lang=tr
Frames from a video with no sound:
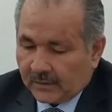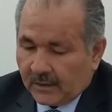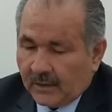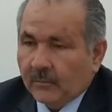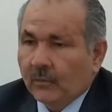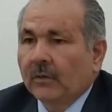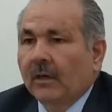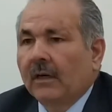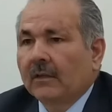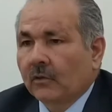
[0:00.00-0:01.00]
Büyük
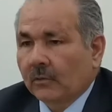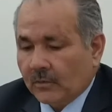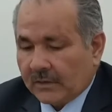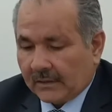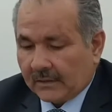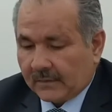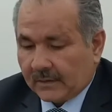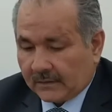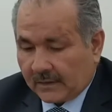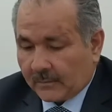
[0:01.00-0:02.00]
ağaç olmuş hali var,
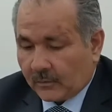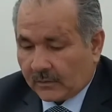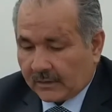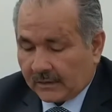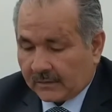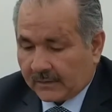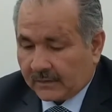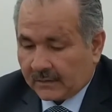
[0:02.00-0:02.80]
daha büyük hali var.